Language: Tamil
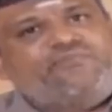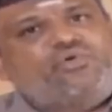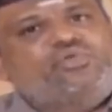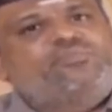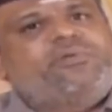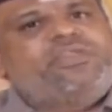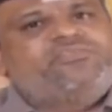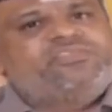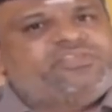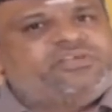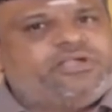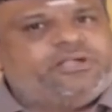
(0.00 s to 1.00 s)
ஃப்ரோஸ் பண்ணி
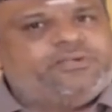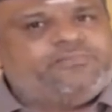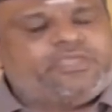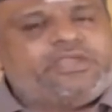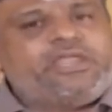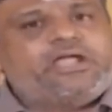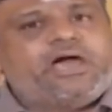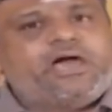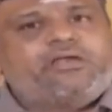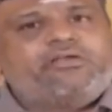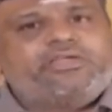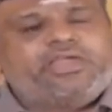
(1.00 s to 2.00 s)
வச்சிடுறாங்க என்ன
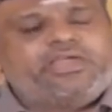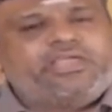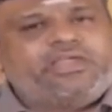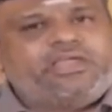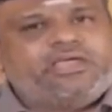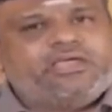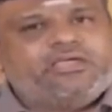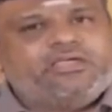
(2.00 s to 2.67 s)
காரணம்னு கேட்டிங்கன்னா